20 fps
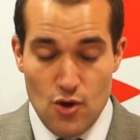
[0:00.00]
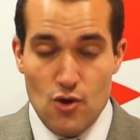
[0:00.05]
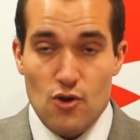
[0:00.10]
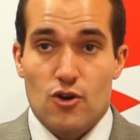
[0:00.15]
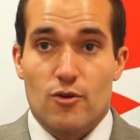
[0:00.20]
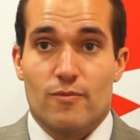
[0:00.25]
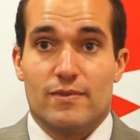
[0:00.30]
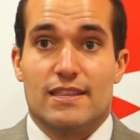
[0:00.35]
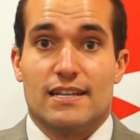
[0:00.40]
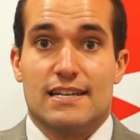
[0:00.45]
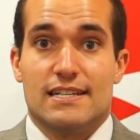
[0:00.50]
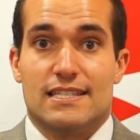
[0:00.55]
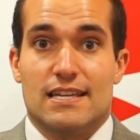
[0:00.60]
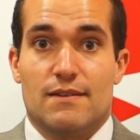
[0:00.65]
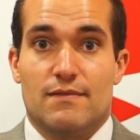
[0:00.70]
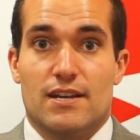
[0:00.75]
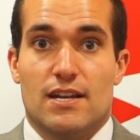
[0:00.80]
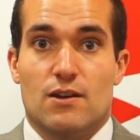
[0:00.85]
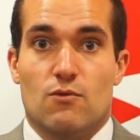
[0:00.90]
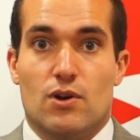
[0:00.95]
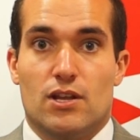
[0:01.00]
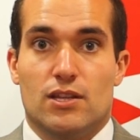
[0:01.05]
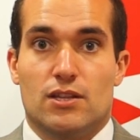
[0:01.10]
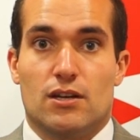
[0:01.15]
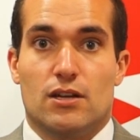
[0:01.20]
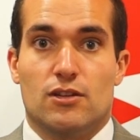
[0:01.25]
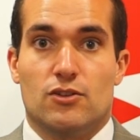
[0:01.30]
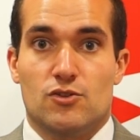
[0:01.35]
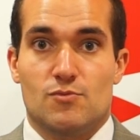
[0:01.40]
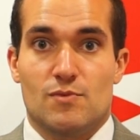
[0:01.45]
Comentarles también en cuanto
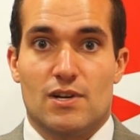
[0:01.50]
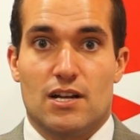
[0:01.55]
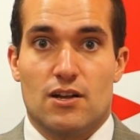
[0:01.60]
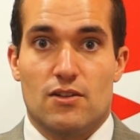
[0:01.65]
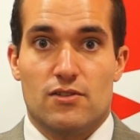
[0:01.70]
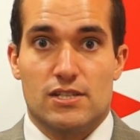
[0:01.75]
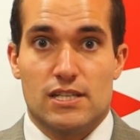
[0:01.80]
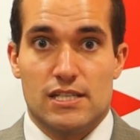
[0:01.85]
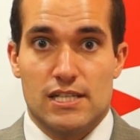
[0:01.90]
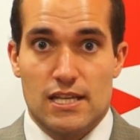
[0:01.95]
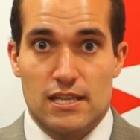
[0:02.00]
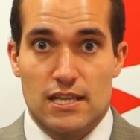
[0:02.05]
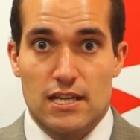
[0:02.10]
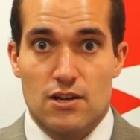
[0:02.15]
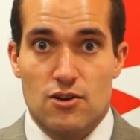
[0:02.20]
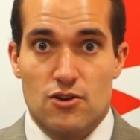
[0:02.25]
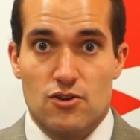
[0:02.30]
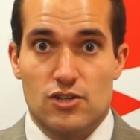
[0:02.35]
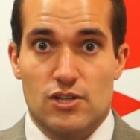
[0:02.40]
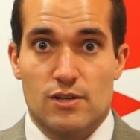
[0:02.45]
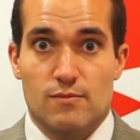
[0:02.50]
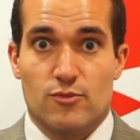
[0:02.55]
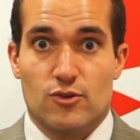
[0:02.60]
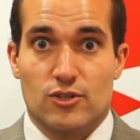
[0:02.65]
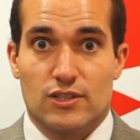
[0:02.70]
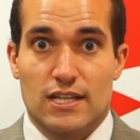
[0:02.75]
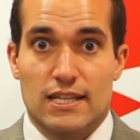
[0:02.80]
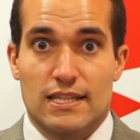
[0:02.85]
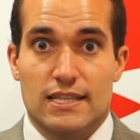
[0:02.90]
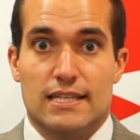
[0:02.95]
a otros mercados asiáticos
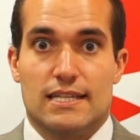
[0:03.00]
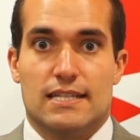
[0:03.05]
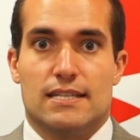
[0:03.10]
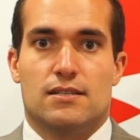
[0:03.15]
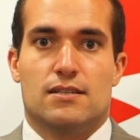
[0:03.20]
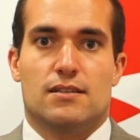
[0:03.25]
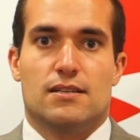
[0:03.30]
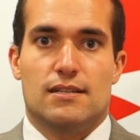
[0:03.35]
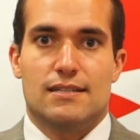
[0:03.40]
importantes.